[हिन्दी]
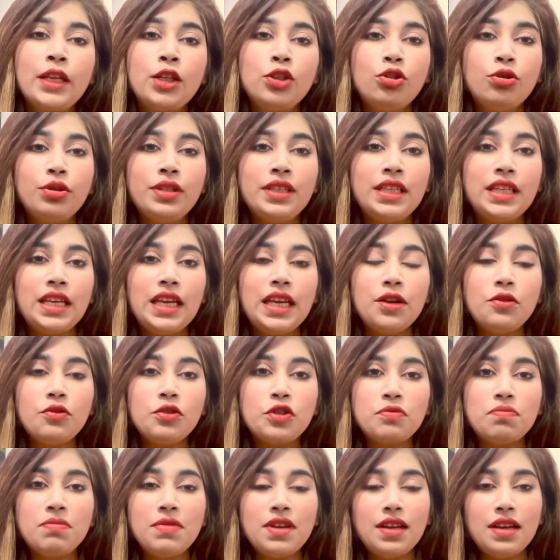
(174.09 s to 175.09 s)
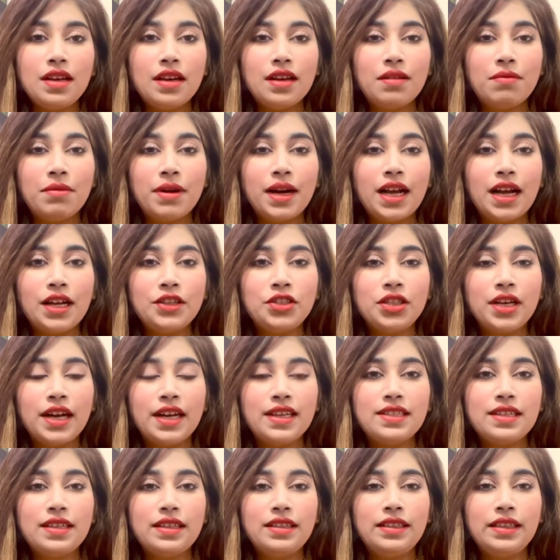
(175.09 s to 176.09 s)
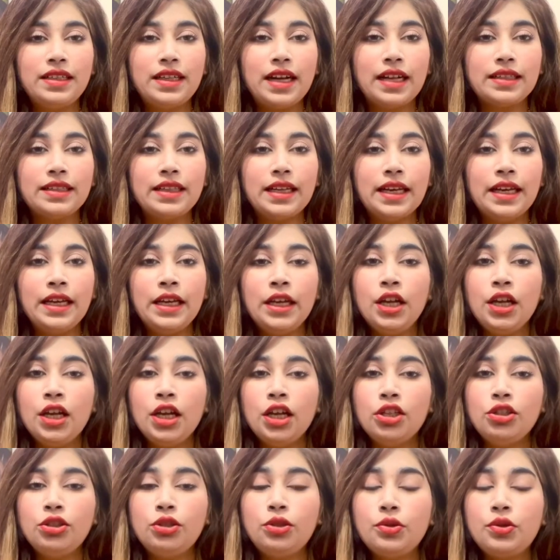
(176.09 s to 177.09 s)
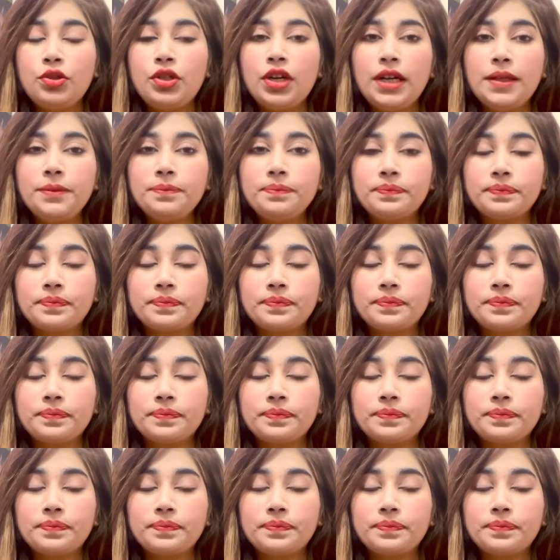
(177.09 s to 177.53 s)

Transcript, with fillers: तो ये उसमें बड़ा अच्छा असर दिखाता है दूसरा